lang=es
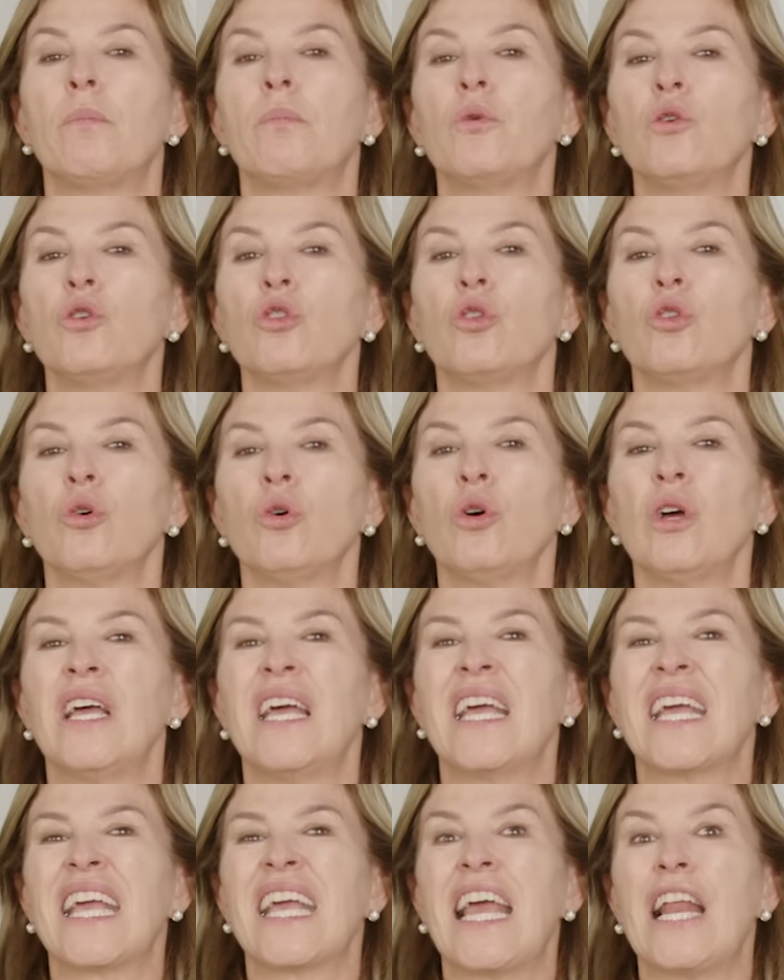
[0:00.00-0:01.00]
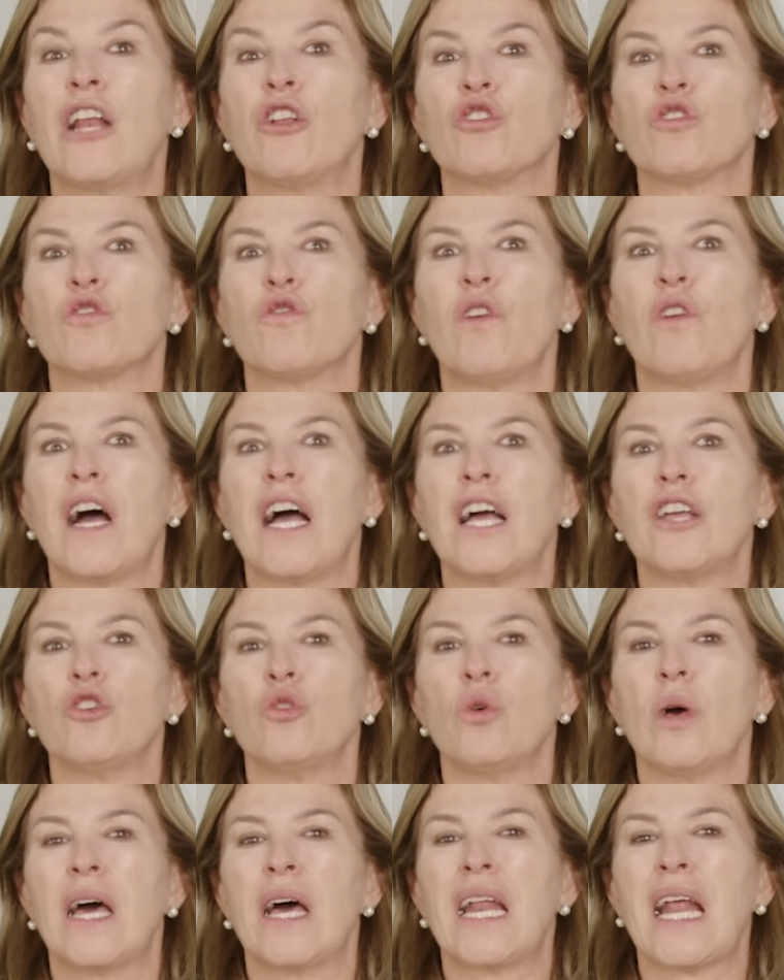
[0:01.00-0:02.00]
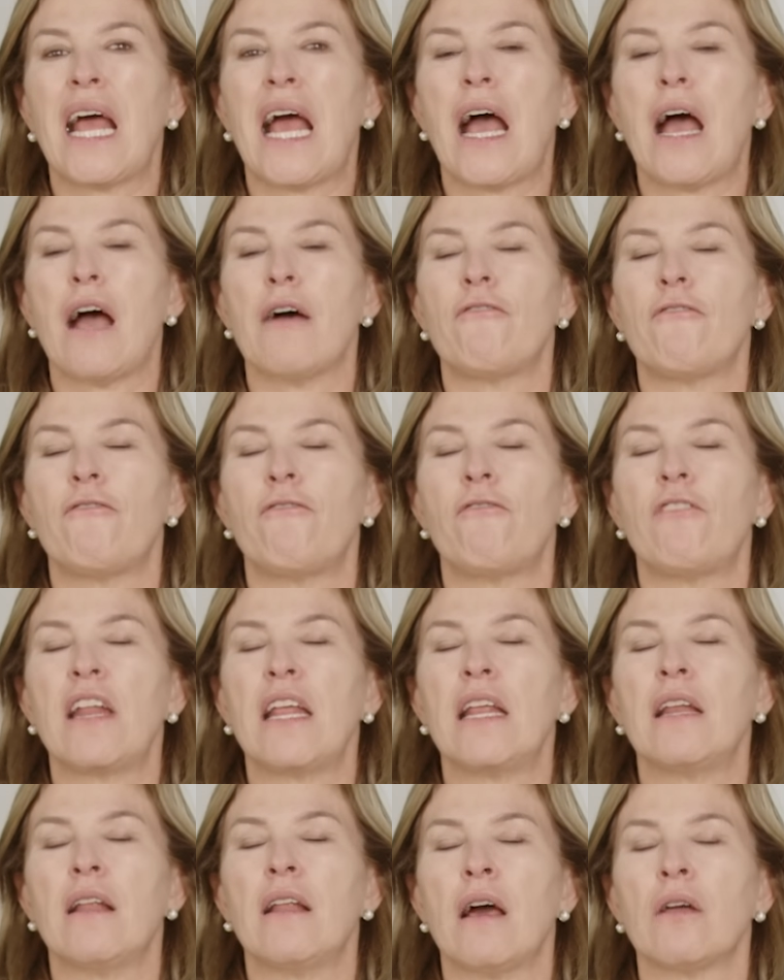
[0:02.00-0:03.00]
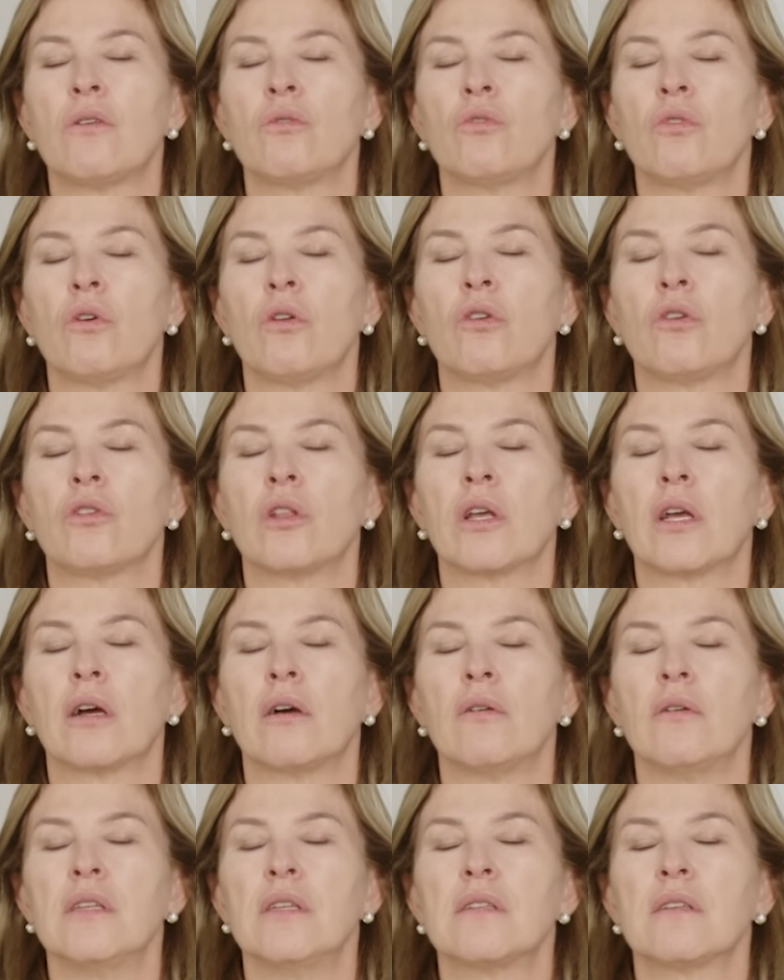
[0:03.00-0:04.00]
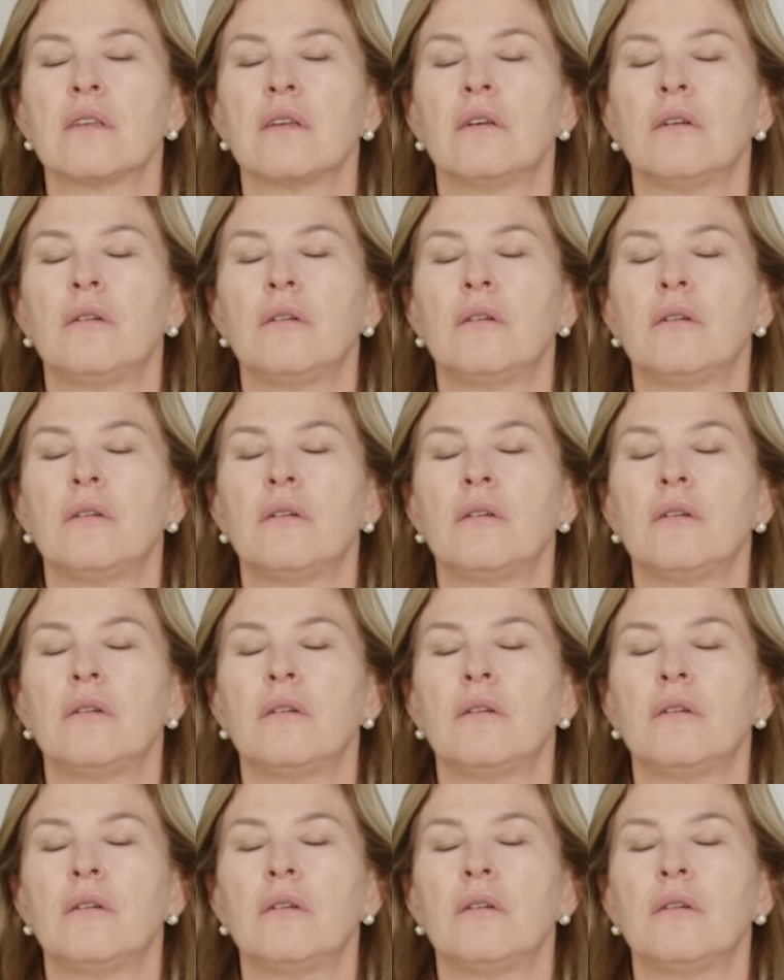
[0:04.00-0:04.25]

punto que los va a ayudar a frenar un dolor de cabeza.